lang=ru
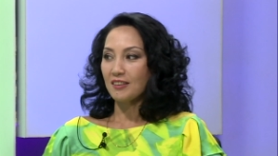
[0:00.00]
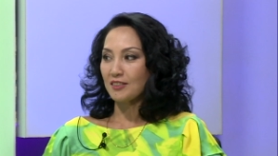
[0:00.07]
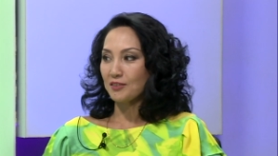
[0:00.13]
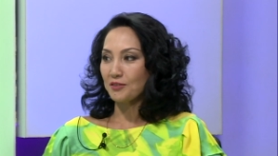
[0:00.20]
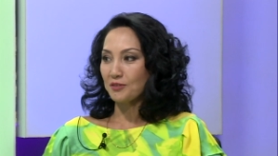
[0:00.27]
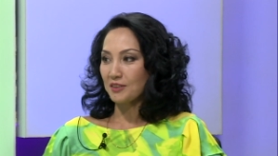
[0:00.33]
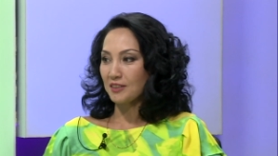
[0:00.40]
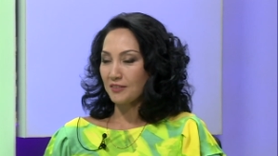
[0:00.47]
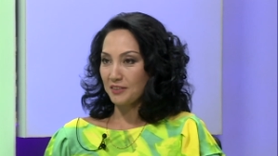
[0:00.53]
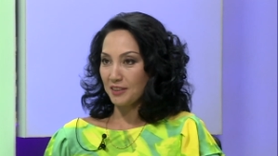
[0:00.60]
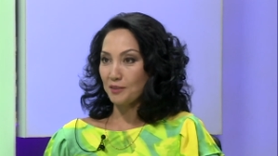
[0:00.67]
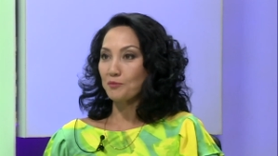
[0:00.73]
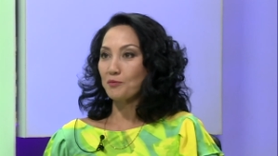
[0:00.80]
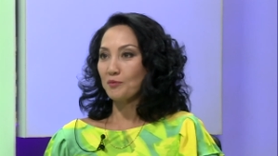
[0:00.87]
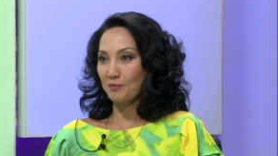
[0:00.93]
который
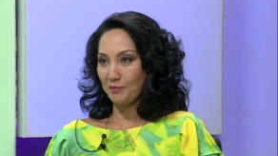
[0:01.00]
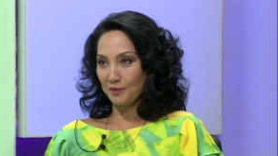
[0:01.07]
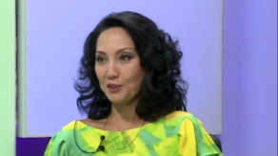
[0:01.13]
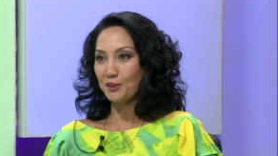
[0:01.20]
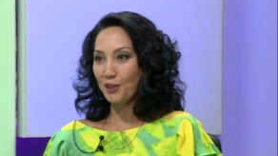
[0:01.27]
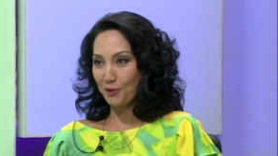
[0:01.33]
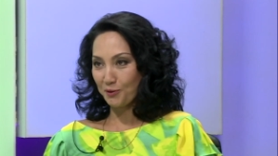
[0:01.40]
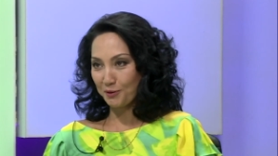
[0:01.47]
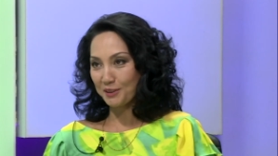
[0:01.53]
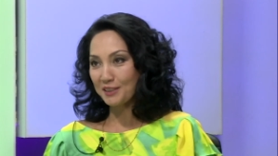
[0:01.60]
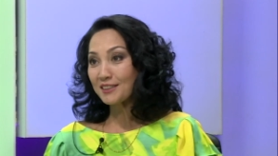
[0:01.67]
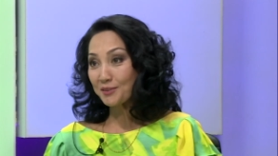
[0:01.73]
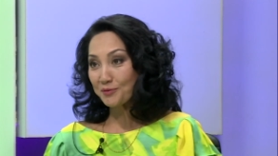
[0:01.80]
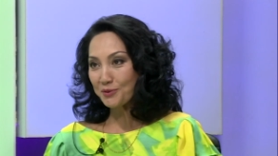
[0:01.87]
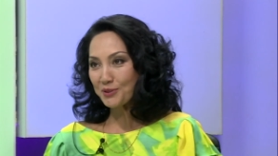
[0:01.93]
совсем недалек
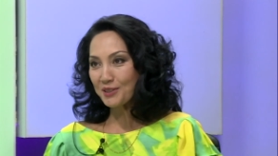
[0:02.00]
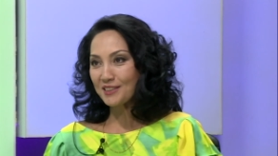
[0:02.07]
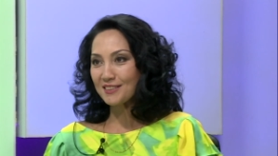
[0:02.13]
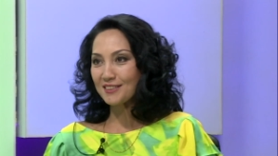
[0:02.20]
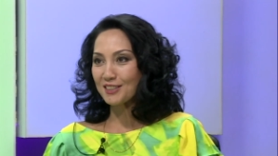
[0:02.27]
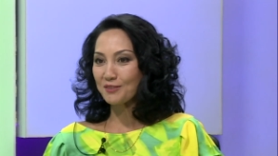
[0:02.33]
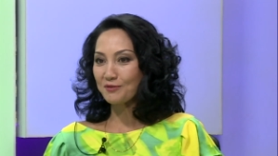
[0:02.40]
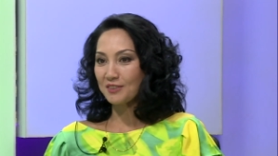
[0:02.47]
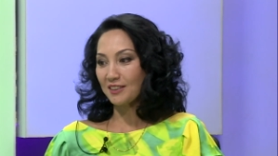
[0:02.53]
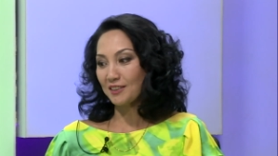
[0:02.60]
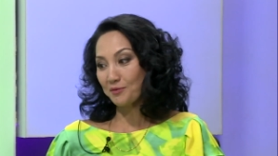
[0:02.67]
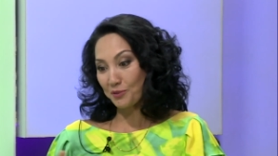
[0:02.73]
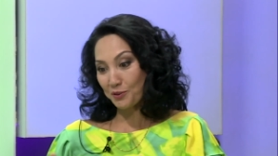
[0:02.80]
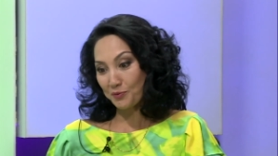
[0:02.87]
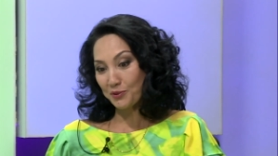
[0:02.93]
да, от музыки, скажем
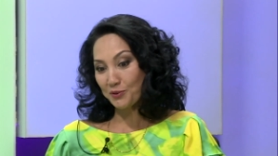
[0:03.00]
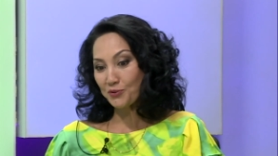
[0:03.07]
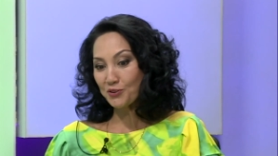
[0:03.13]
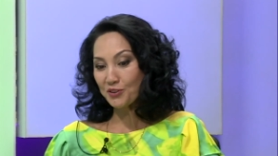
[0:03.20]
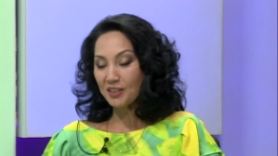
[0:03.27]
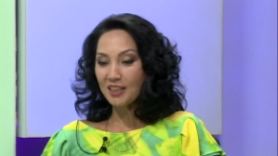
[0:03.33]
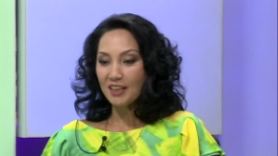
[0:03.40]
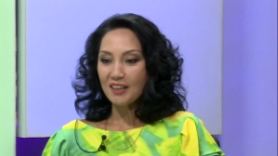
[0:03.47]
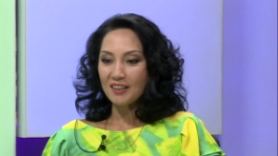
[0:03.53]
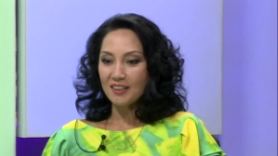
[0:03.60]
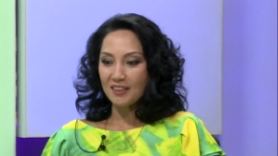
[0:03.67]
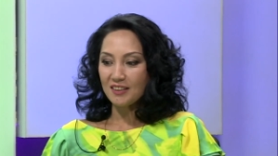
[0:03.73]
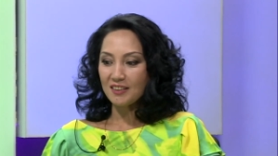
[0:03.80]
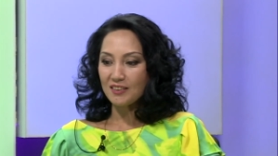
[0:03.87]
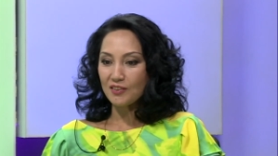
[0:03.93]
так, и, может быть, тоже
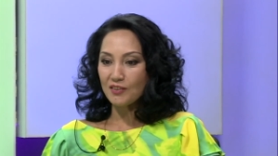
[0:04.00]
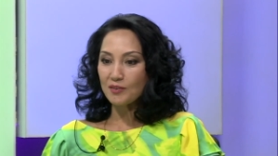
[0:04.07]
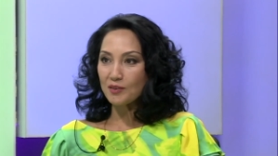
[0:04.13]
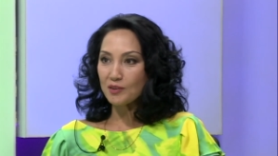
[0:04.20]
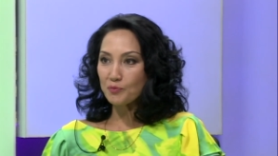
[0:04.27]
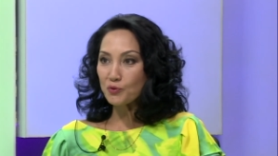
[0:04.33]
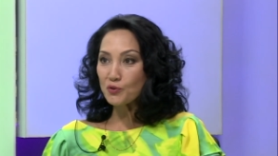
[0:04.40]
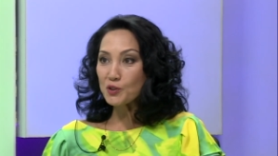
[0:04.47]
Да, тем более, э, что